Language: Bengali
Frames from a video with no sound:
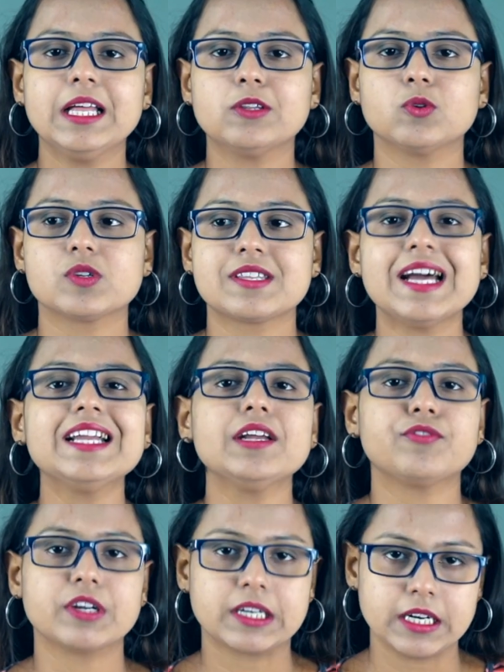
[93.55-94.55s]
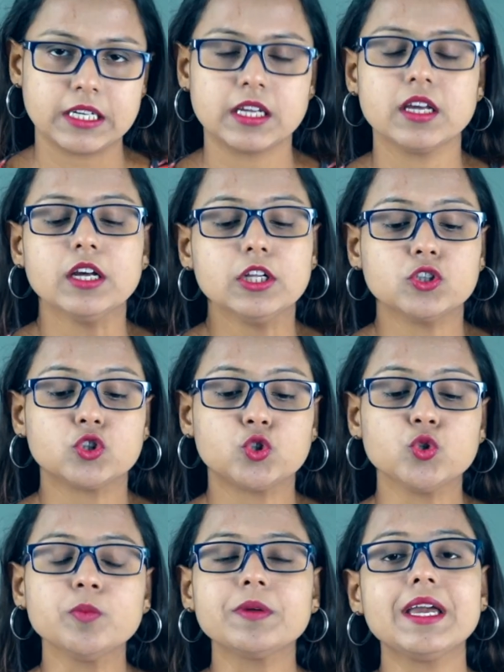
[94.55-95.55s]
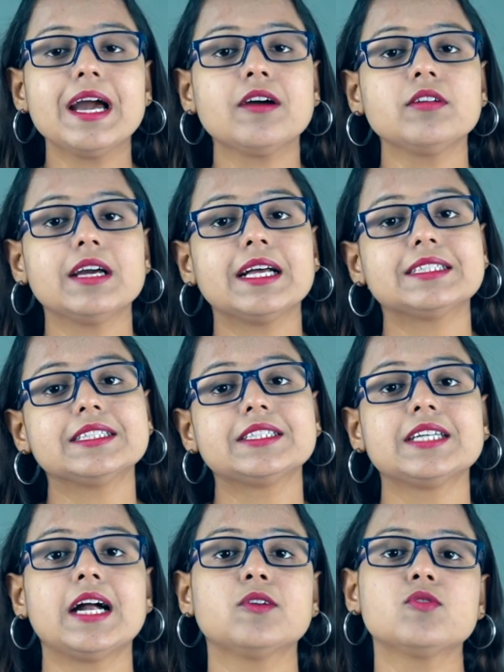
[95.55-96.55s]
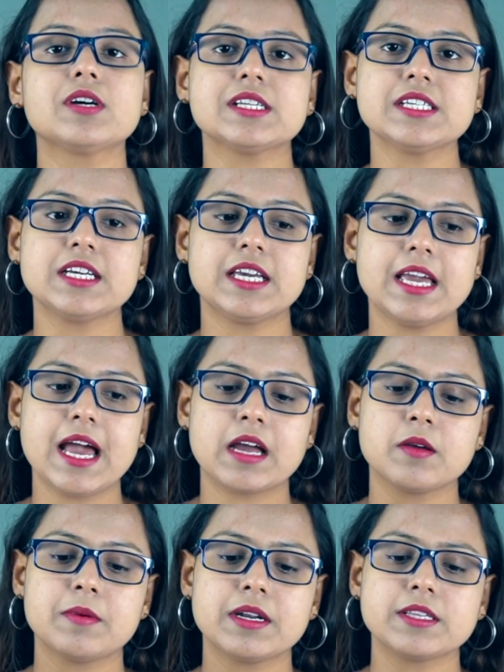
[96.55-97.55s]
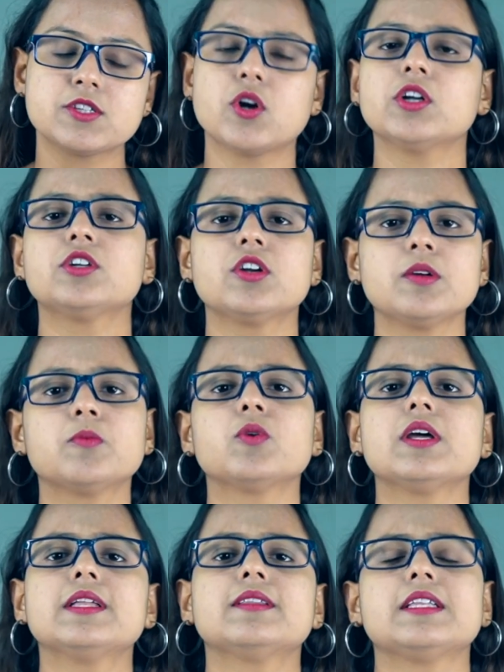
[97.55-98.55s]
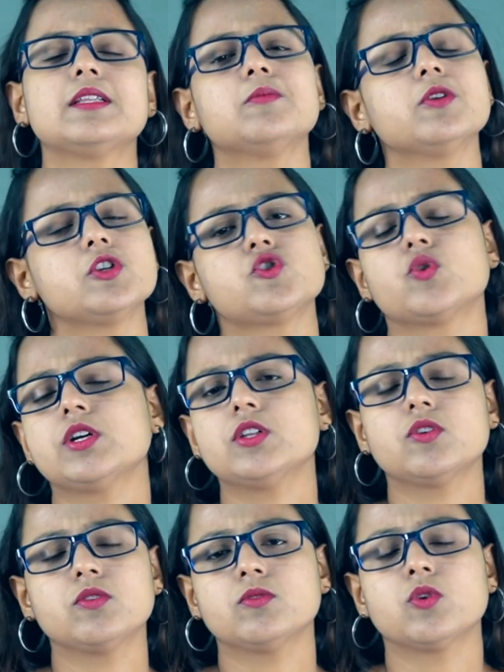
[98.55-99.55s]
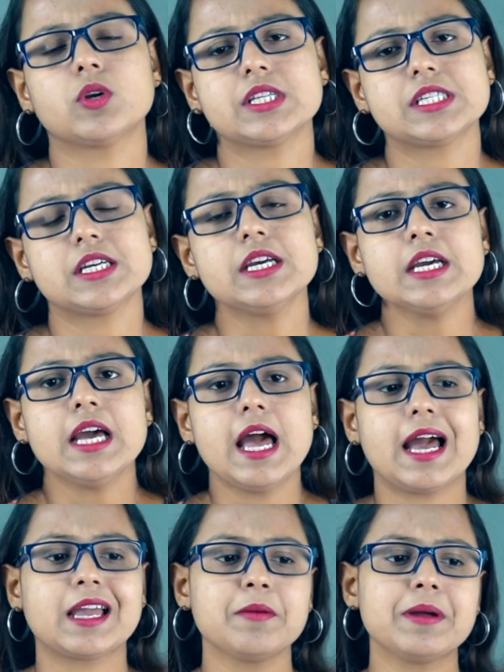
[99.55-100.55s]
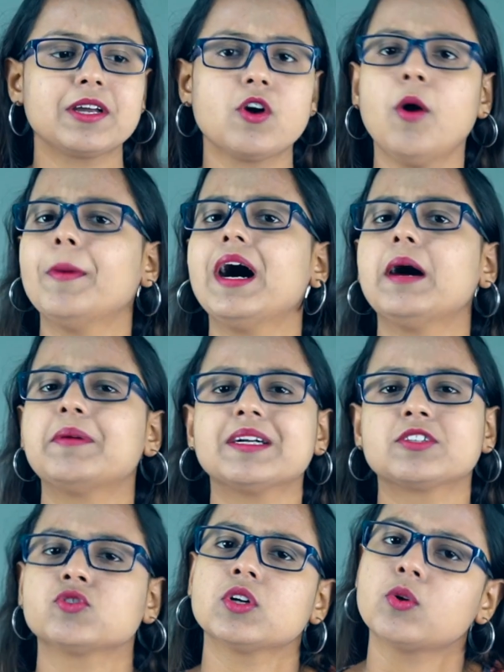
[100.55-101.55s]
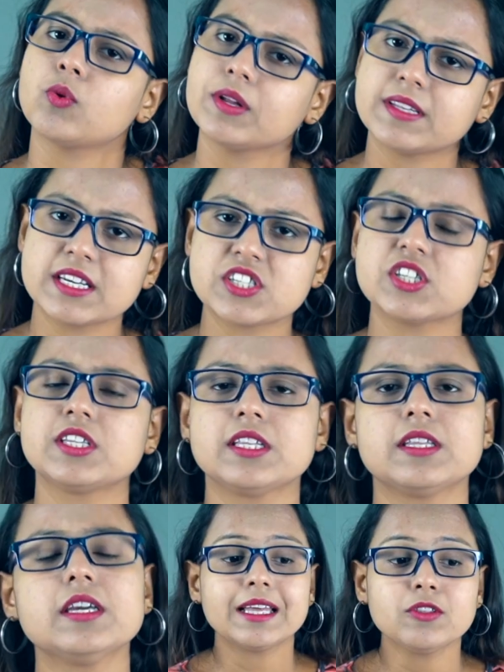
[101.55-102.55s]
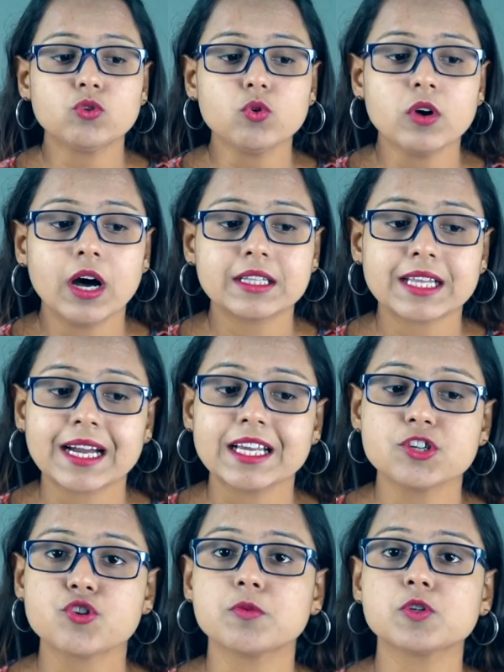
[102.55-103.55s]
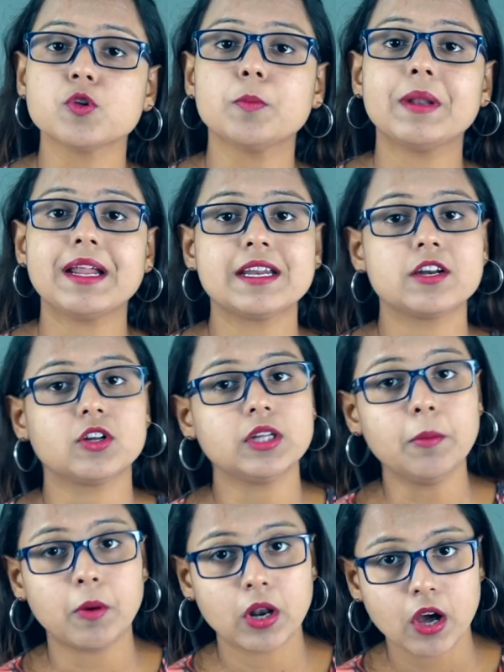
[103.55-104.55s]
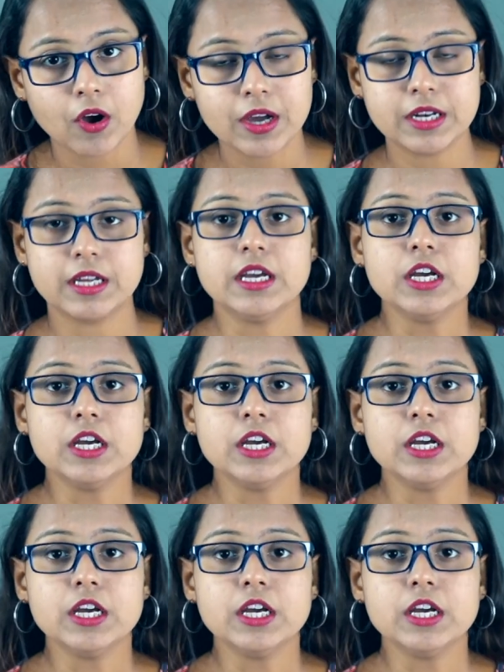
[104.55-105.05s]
তো সাইড এফেক্ট আর কি তো চুমকি এখন গেছে চারুর কাছে গিয়ে একেবারে সরি টরি বলে দিদি বলে জড়িয়ে ধরেছে একেবারে ক্ষমা মার্জনা করে দিয়েছে দিদি কিন্তু তাকে সমস্ত প্ল্যানের কথা বলা হয়নি